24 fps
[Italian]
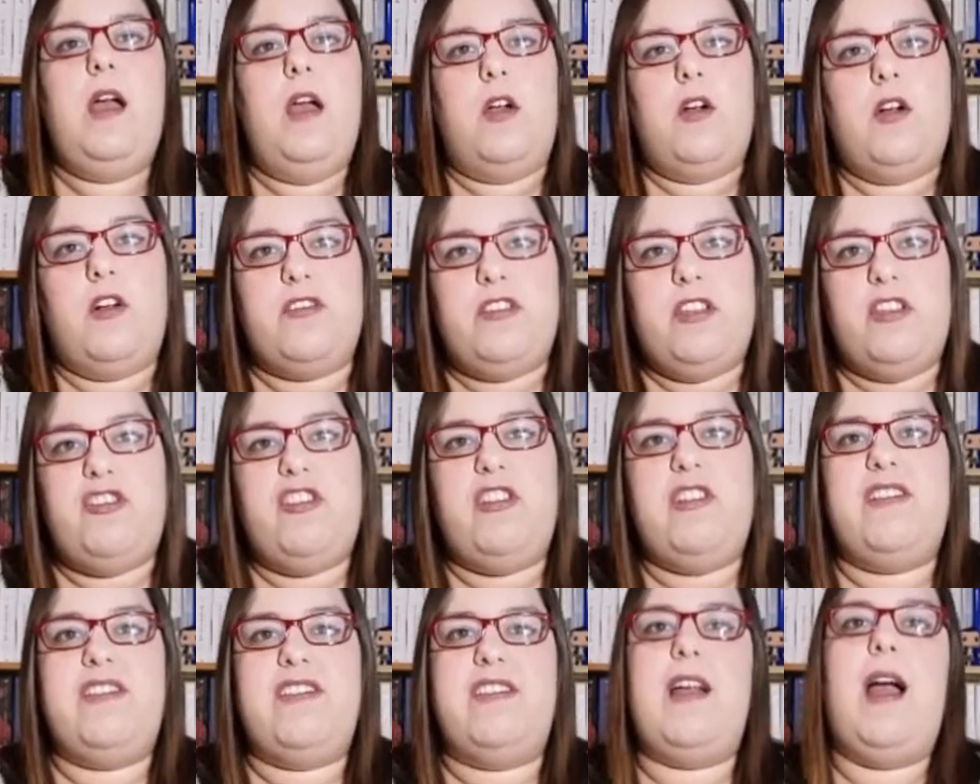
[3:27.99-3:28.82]
così
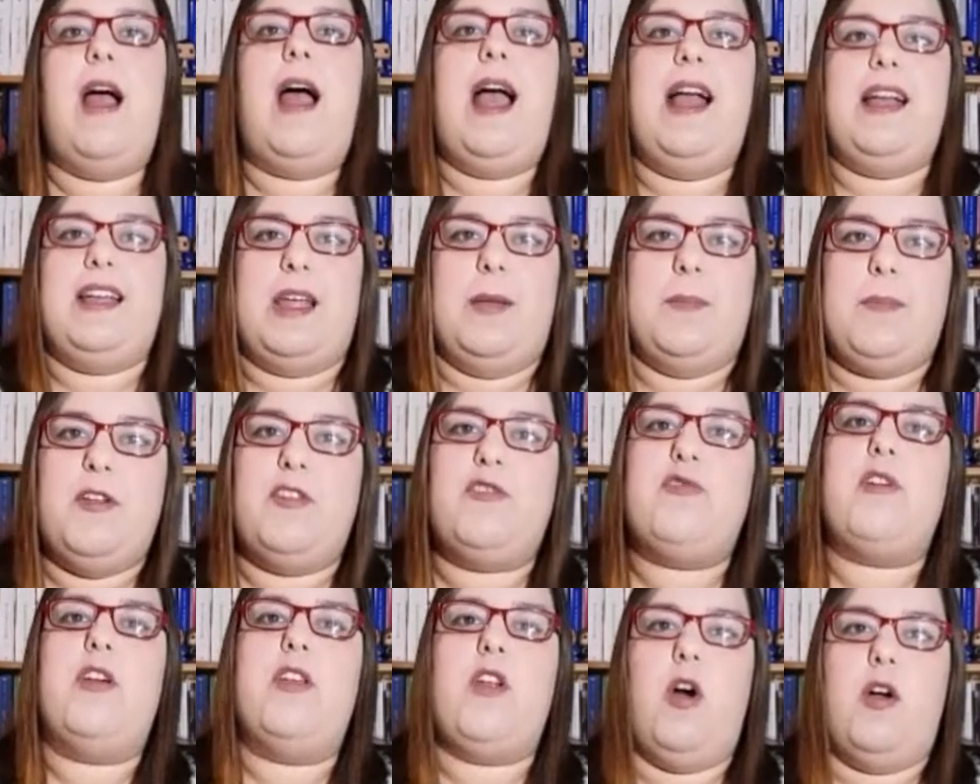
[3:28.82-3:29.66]
Cinzia, anche per
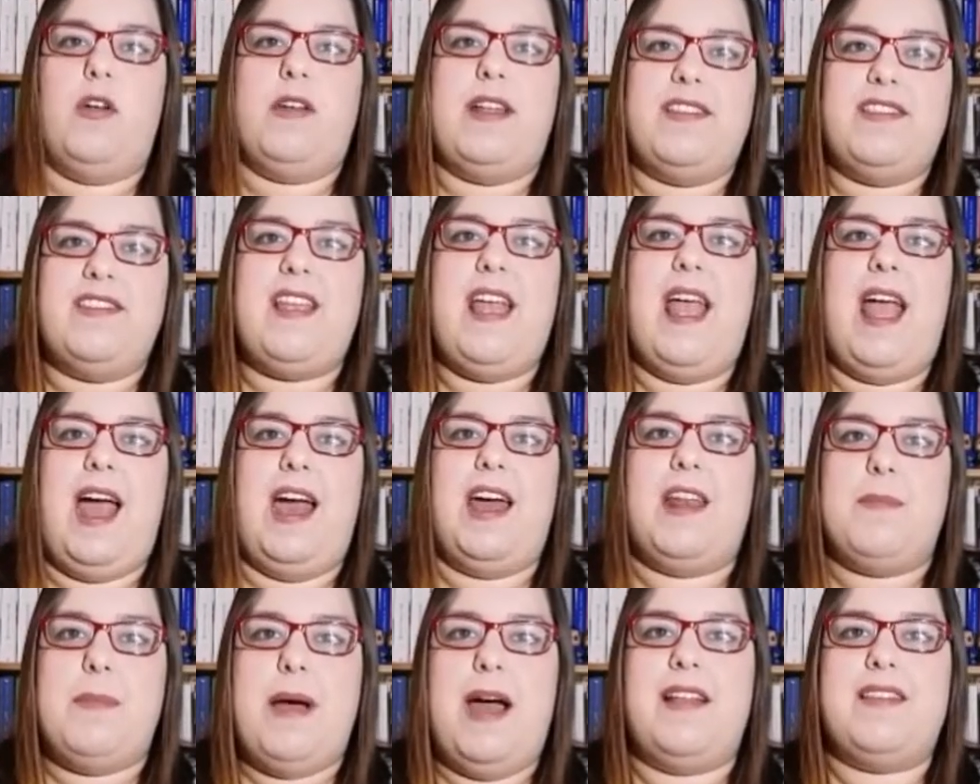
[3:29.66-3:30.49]
sua nonna, si è
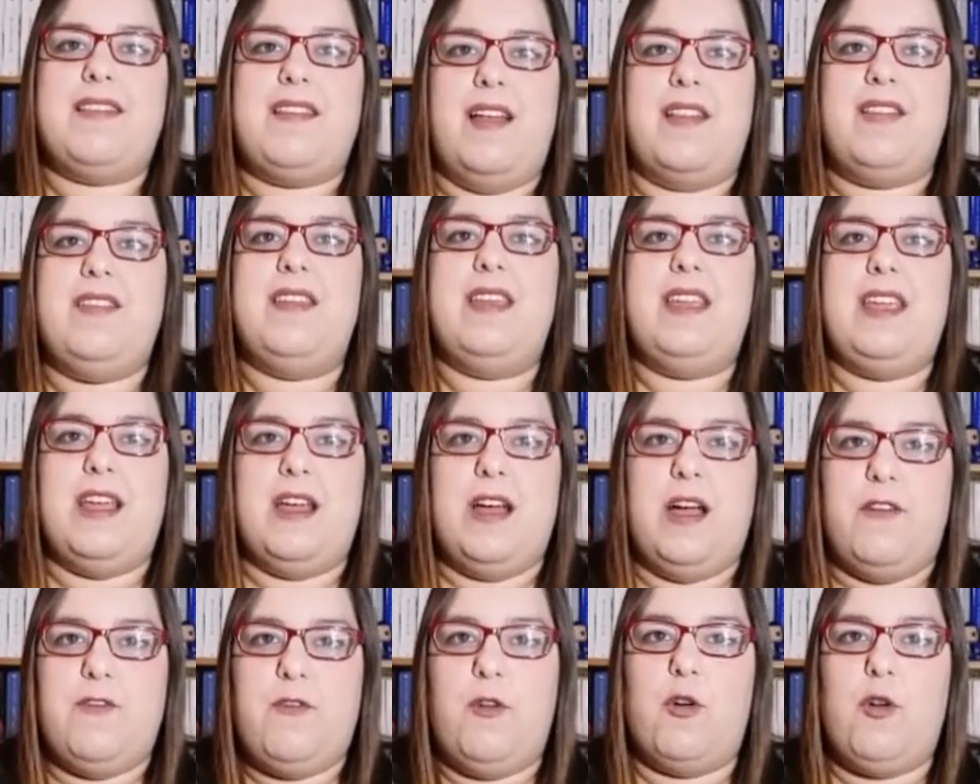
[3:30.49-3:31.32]
armata di
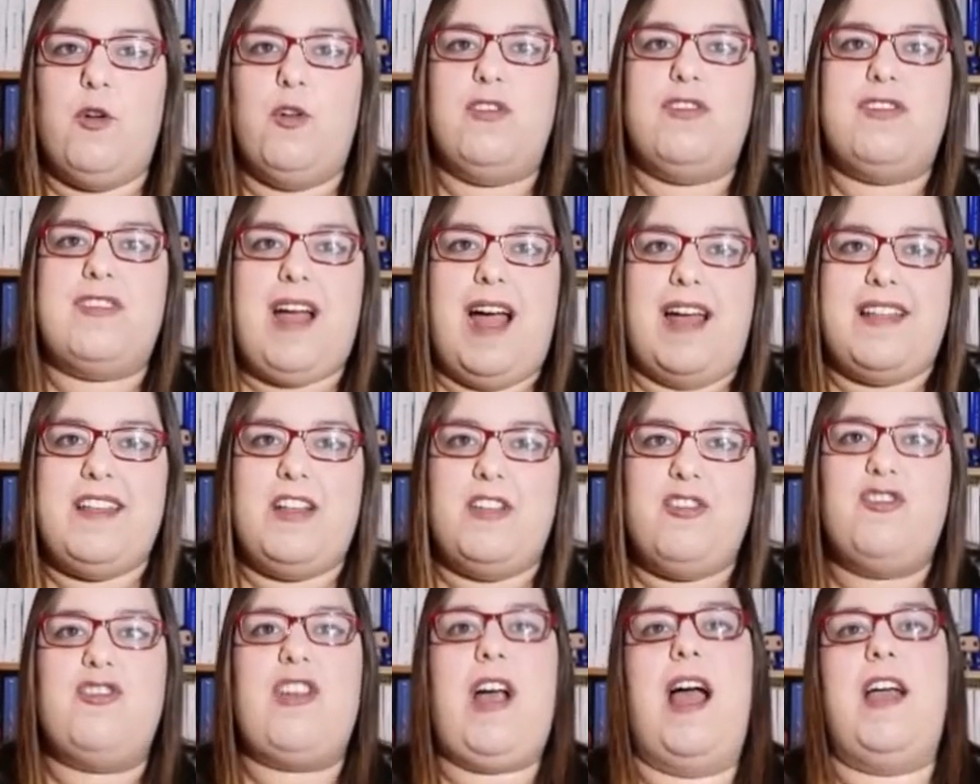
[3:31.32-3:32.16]
eh, volontà
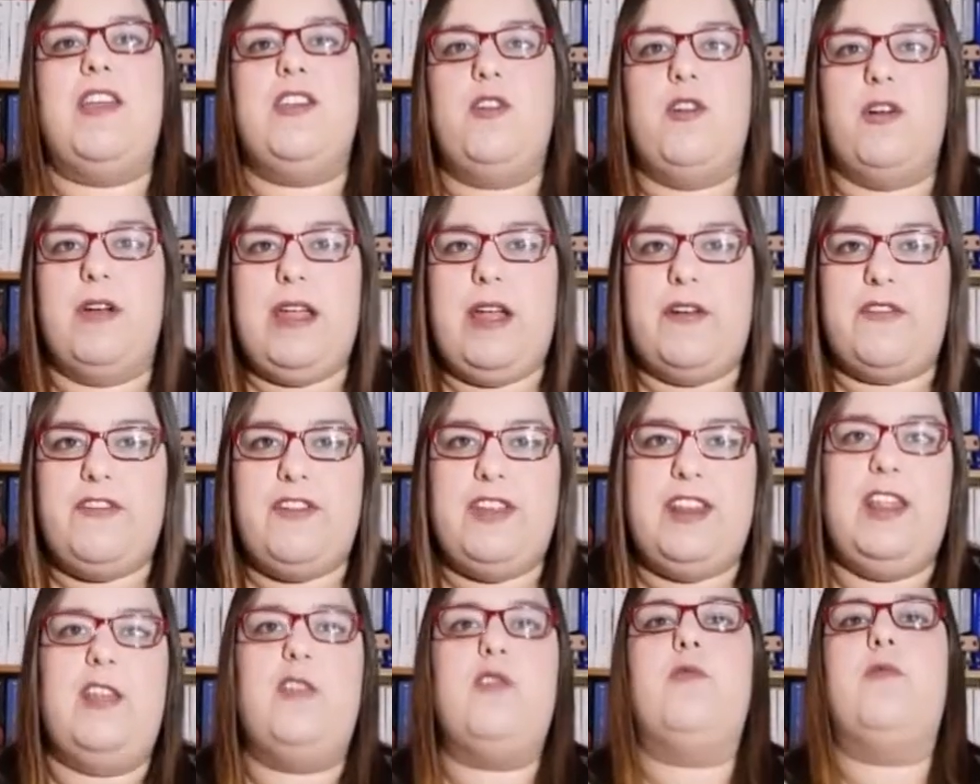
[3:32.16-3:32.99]
d'acciaio e ha
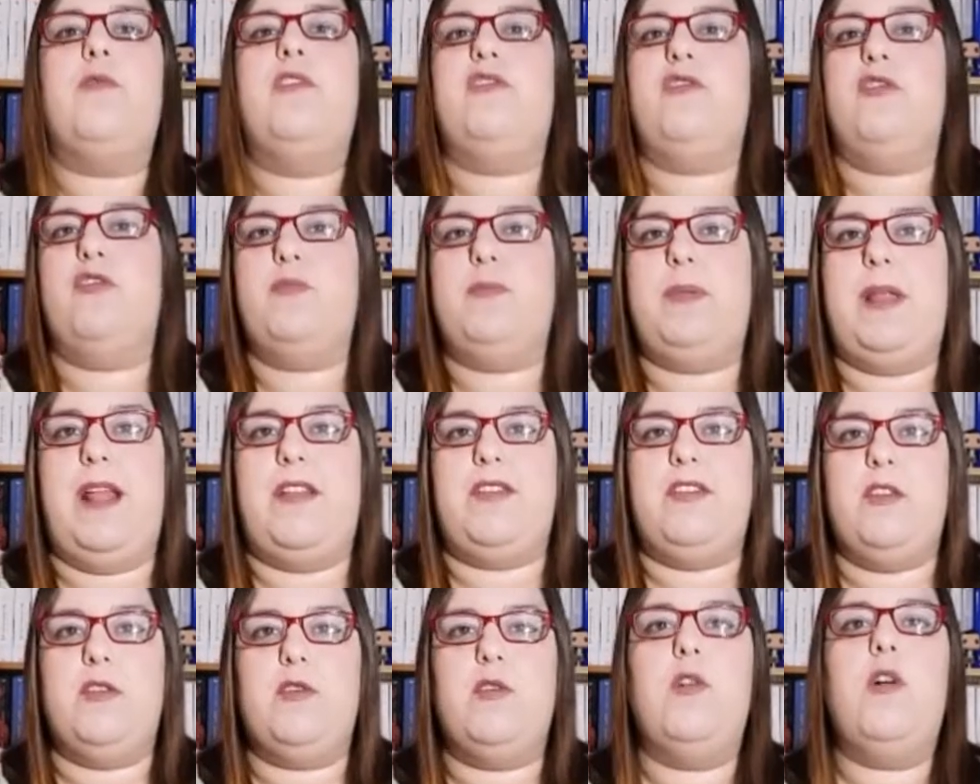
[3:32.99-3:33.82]
finito questo
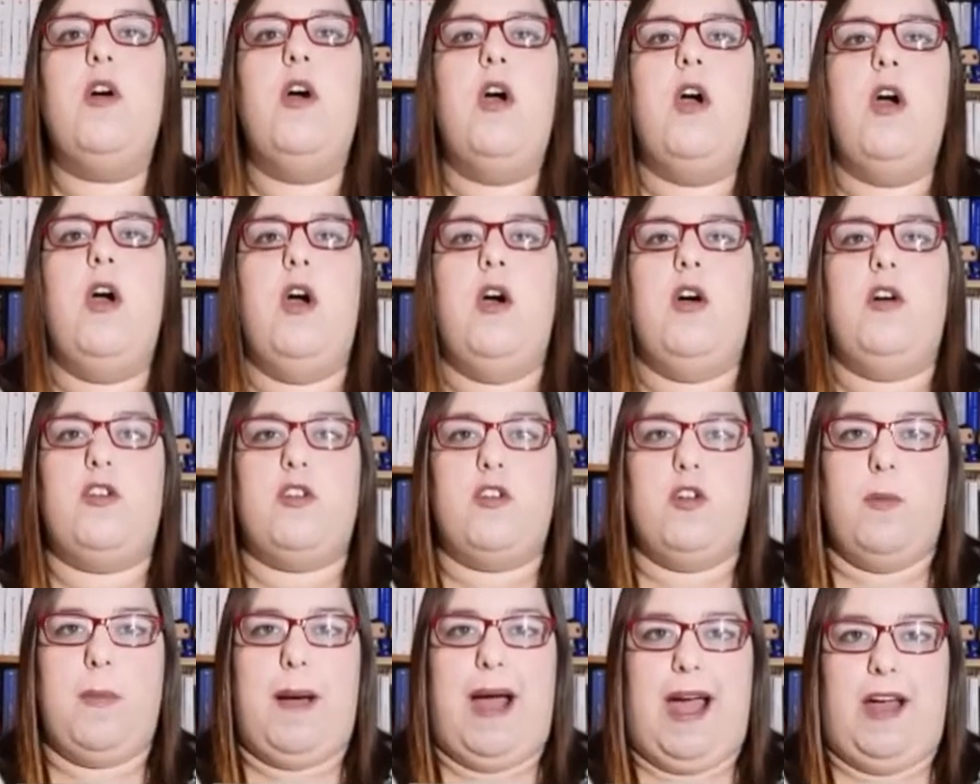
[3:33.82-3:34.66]
splendido
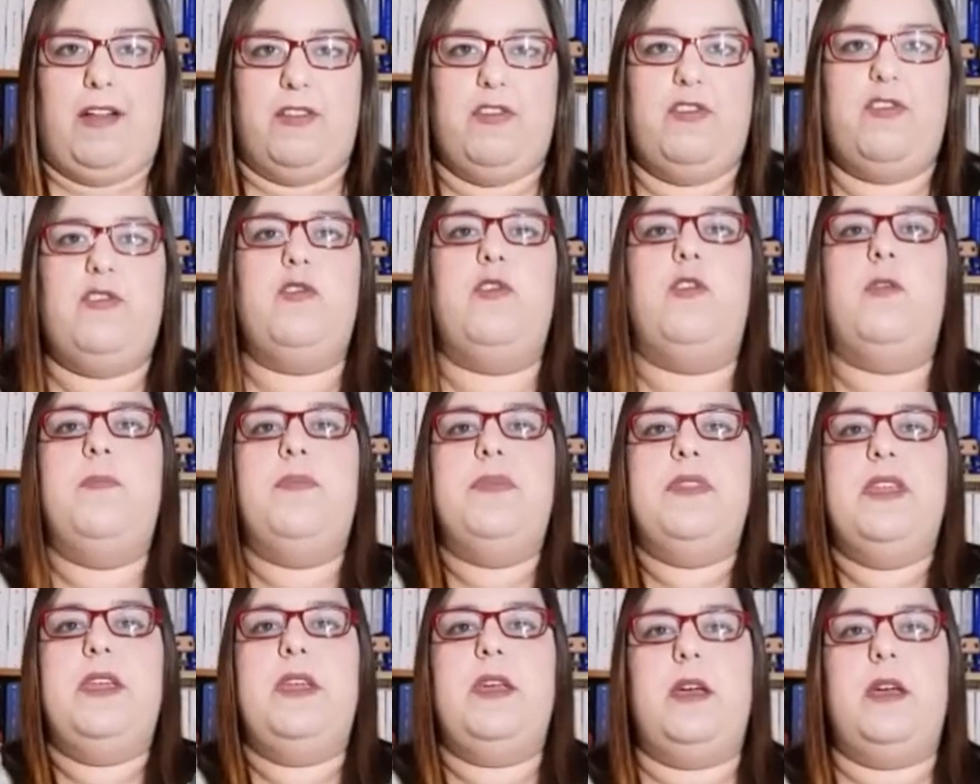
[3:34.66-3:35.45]
romanzo romanzo.